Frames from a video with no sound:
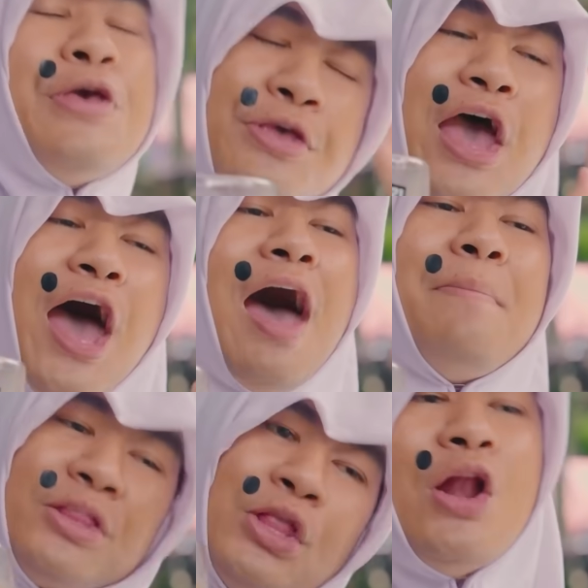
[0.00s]
Iya
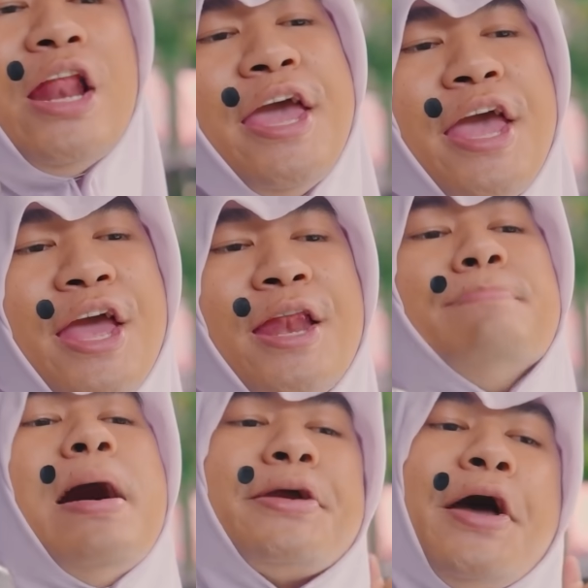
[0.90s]
betul
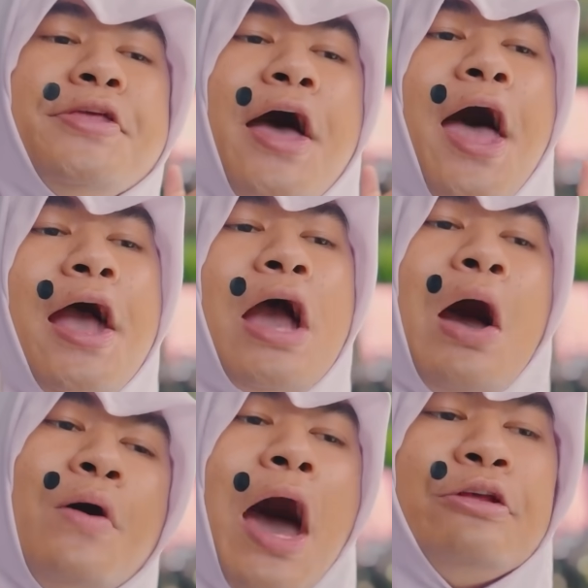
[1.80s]
Lin Makanya
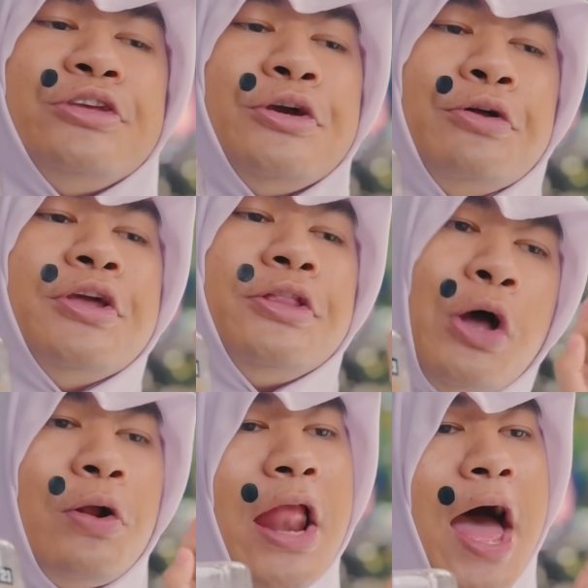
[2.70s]
kau harus ikut
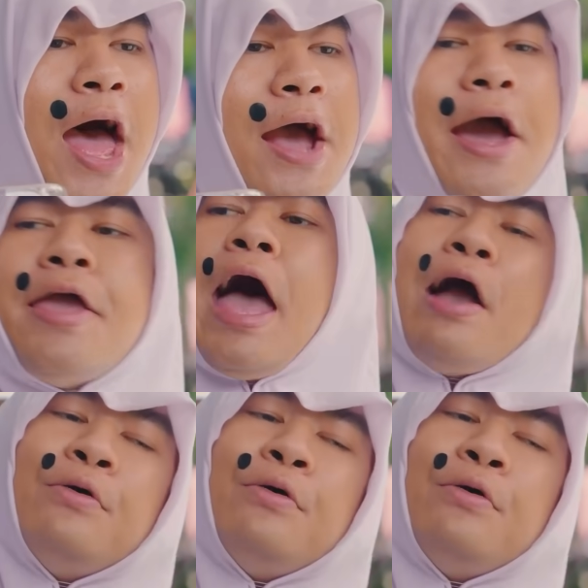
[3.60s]
nyetok lah Kayak